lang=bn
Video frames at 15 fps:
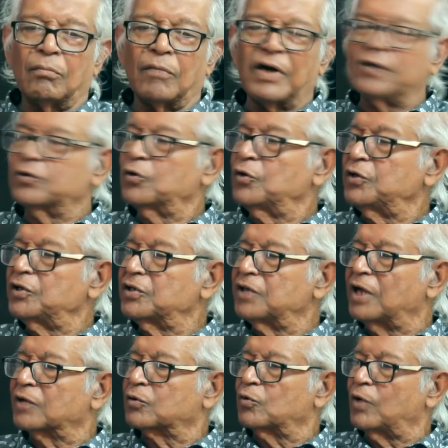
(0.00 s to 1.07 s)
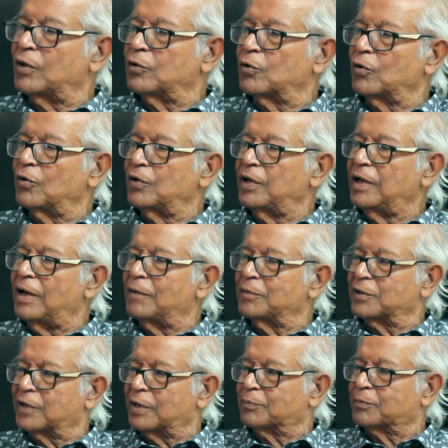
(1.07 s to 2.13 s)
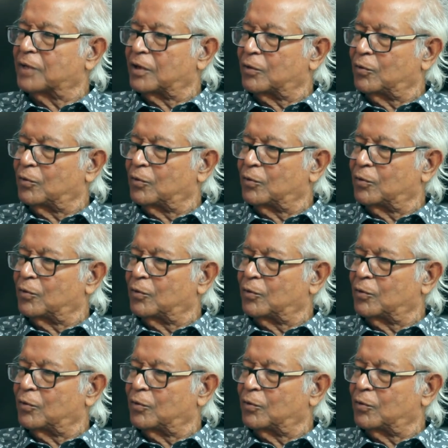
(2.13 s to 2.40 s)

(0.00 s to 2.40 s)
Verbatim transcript: বাষট্টি ছাত্র আন্দোলনে আমি গ্রেপ্তার